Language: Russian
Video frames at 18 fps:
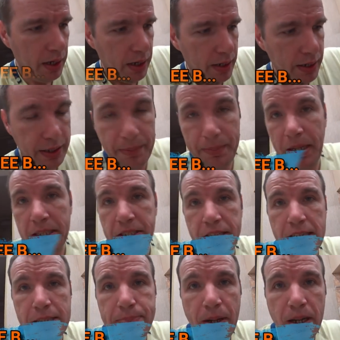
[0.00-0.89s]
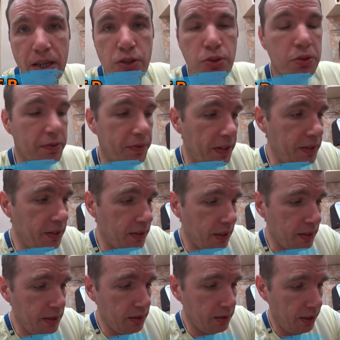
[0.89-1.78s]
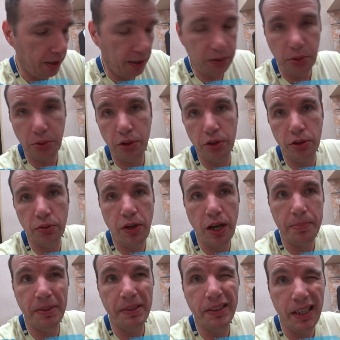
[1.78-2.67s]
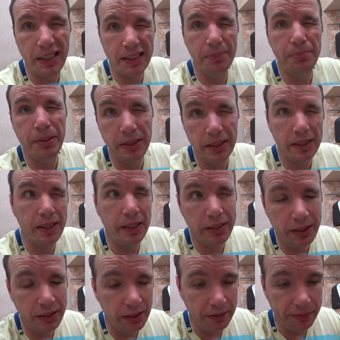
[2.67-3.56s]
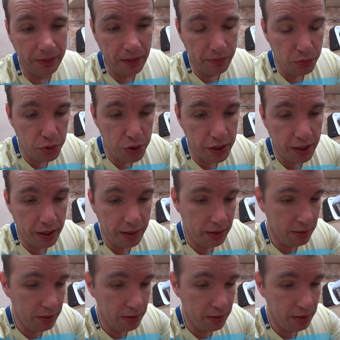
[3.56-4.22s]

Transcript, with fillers: Ребят, сейчас покажу свои недоделки, которые, ну, как бы надо было доделать в ловушке.